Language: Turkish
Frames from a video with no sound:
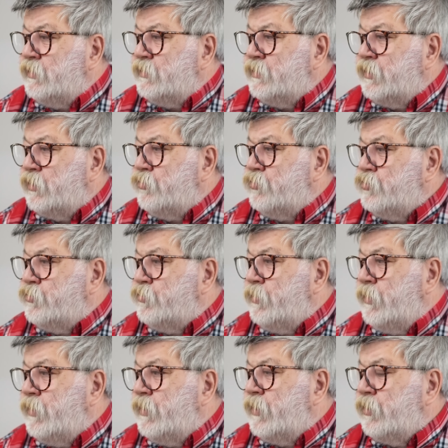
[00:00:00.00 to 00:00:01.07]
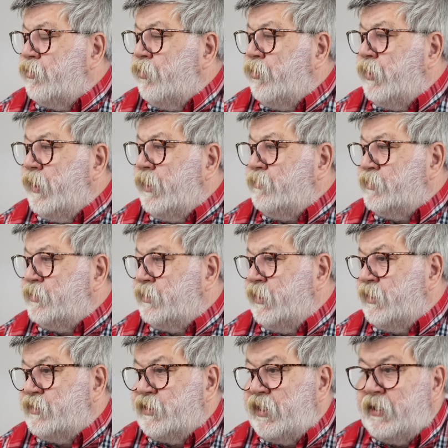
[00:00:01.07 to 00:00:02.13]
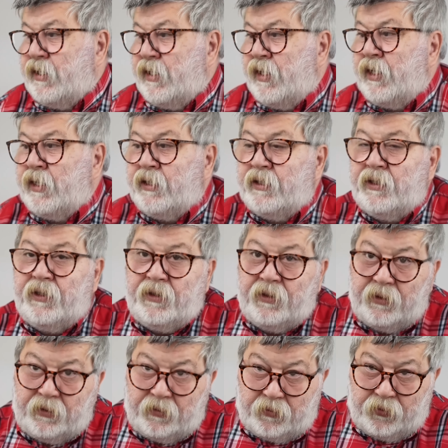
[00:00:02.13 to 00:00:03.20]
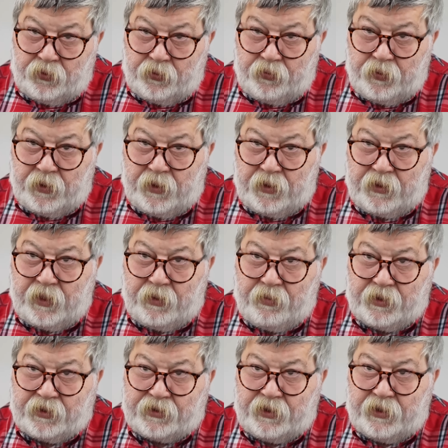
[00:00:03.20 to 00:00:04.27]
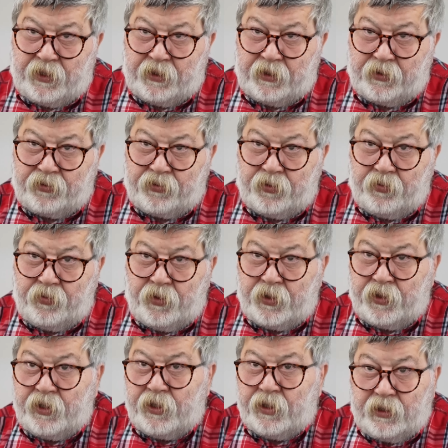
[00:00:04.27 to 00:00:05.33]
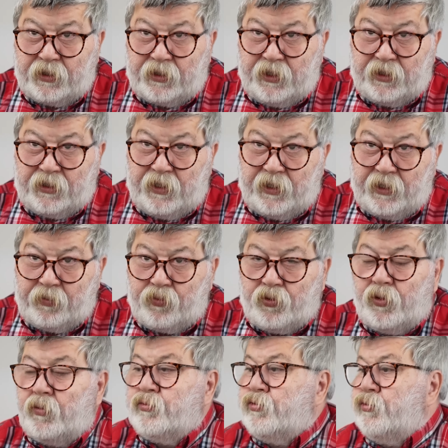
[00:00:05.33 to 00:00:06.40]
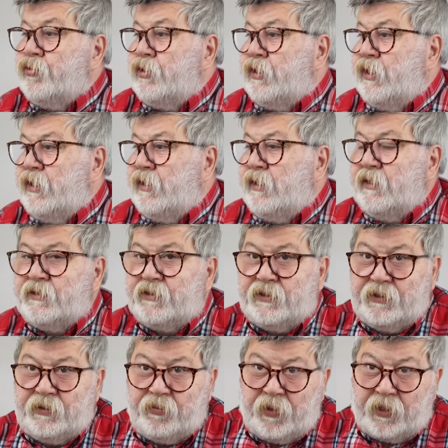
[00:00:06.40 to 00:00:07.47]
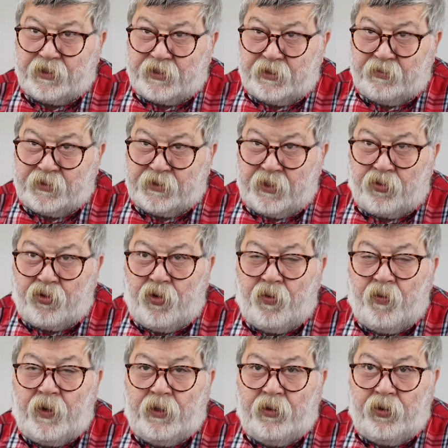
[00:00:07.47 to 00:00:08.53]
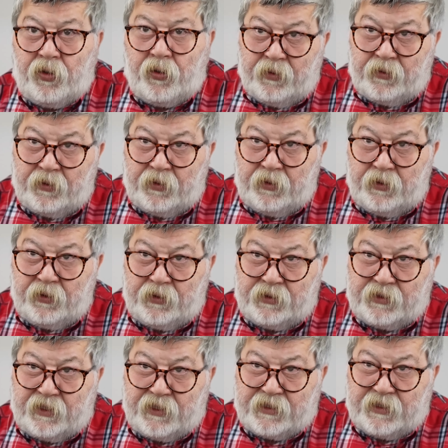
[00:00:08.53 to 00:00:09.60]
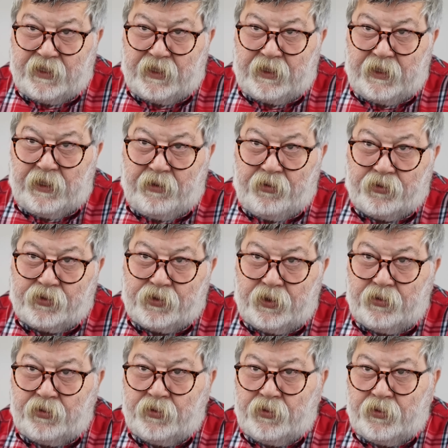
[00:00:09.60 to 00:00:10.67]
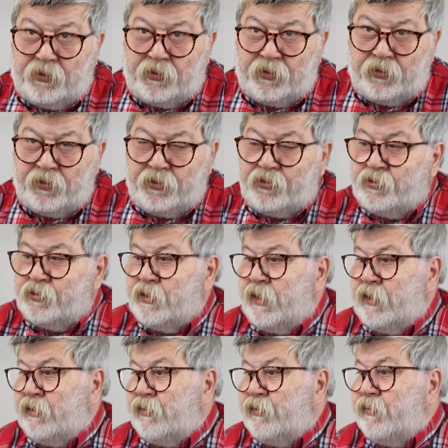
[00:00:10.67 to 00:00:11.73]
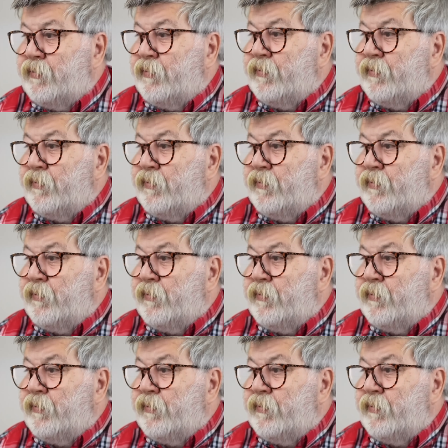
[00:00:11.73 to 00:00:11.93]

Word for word: 800 e, bin lira göndermiş geçen ay. Bunu belediye başkanı anlatıyor. Bu arada kedilerim komşunun kedisinin bahçemizden kovalıyor. E, sesler geliyorsa o, o, o yüzdendir.